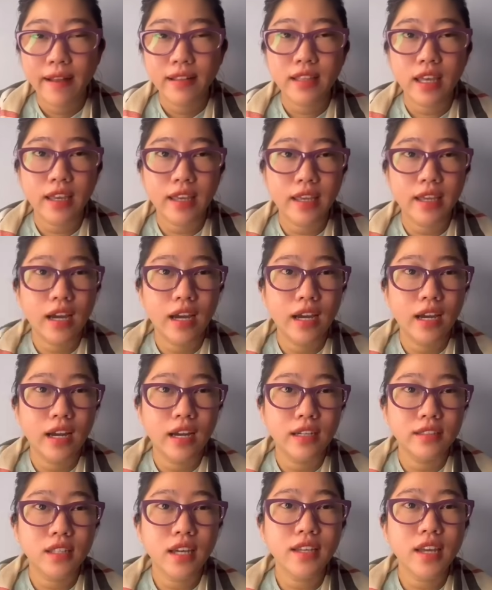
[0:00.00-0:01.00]
thì
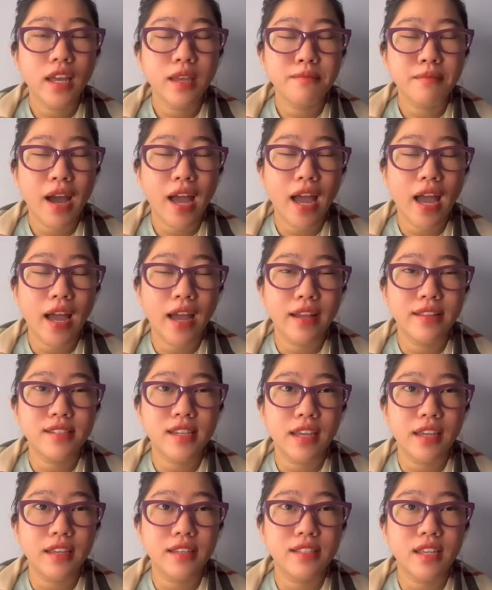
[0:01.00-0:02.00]
ờ, tới khi mà
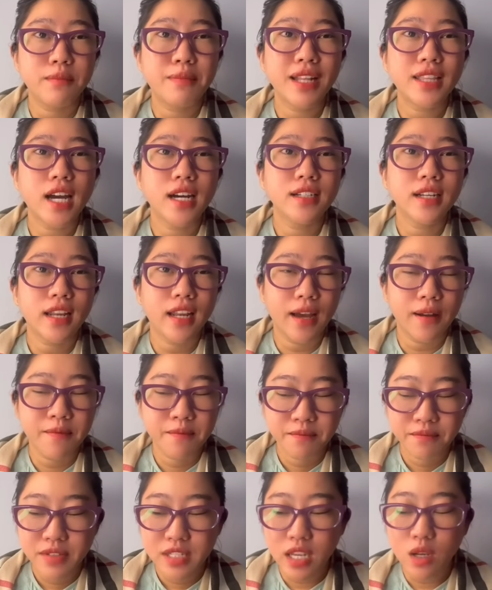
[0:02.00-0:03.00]
chị chị bá tư này nè
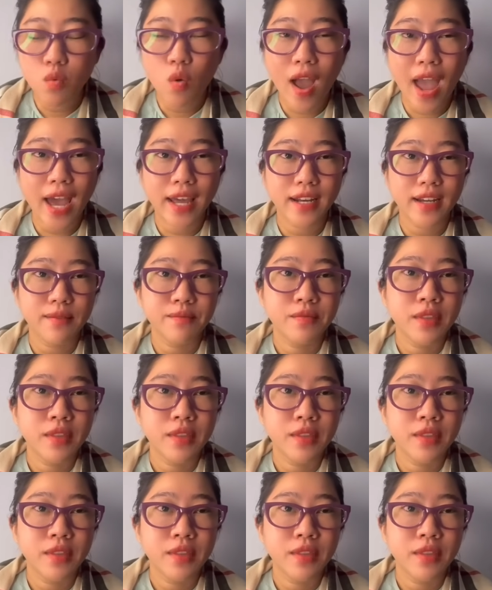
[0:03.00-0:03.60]
chị qua đó